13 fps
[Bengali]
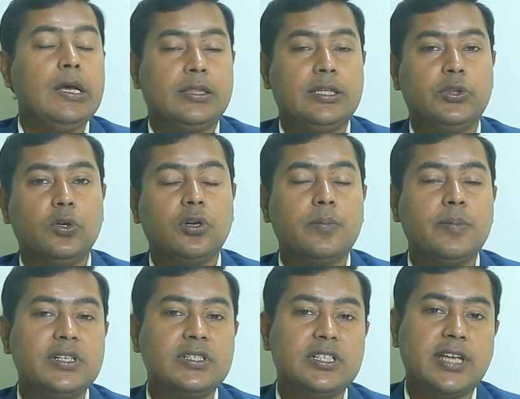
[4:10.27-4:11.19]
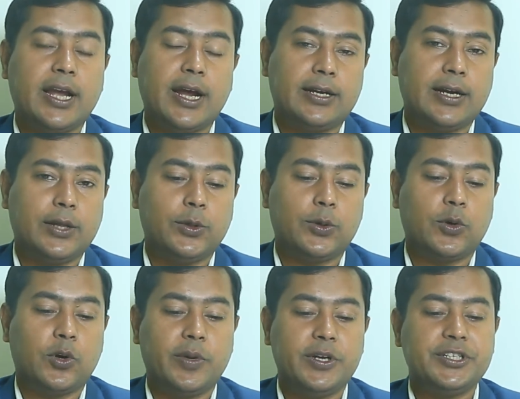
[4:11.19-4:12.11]
তৃতীয় নম্বর যে জায়গাটা আদর
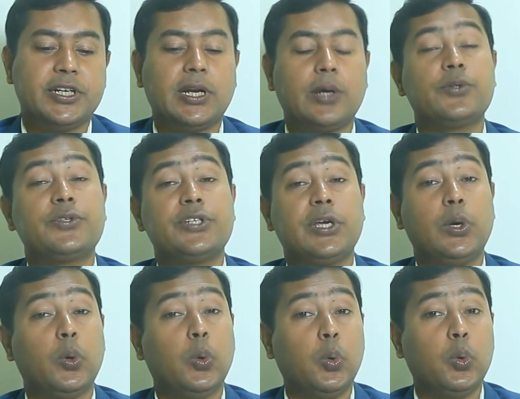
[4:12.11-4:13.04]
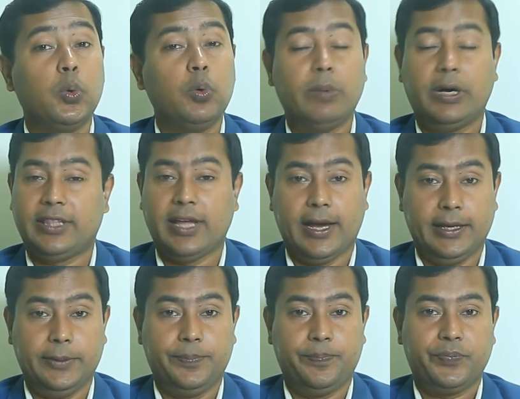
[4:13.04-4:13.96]
করবেন সেটা হচ্ছে উরু বা থাই
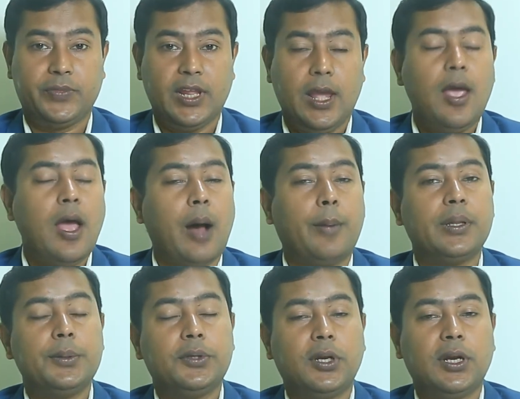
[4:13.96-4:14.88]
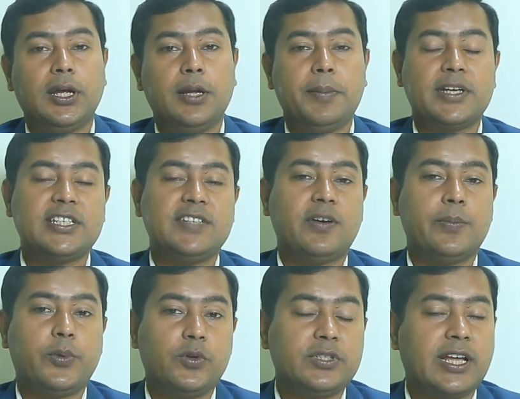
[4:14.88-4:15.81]
আমাদের ভিতরে
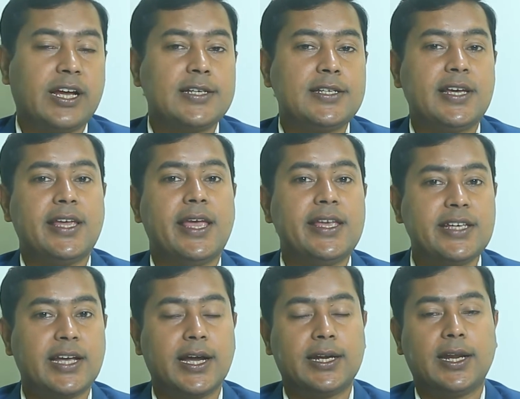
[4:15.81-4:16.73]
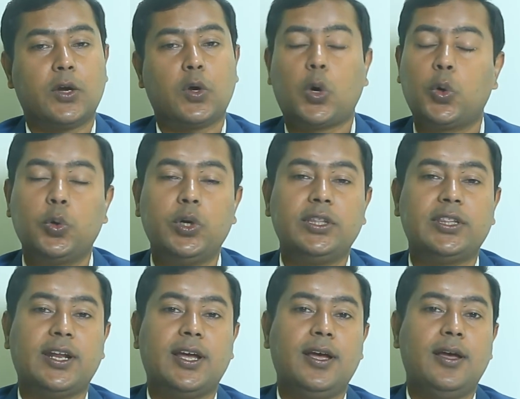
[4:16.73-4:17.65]
ম্যাক্সিমাম পুরুষ দেখা যায় এই জায়গাটা কখনোই
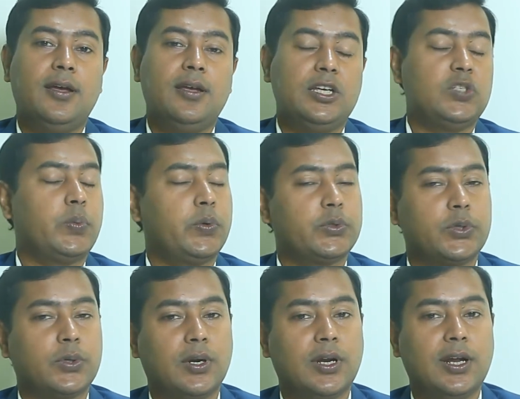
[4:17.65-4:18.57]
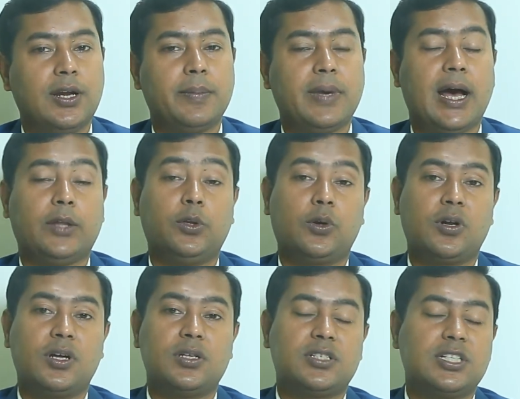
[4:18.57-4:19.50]
তারা স্পর্শ করার বা আদর
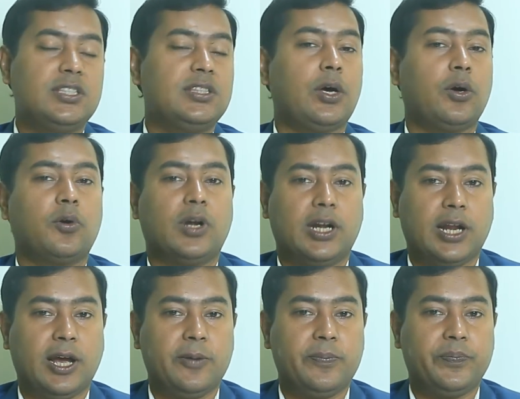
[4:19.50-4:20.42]
করার চিন্তাও করে না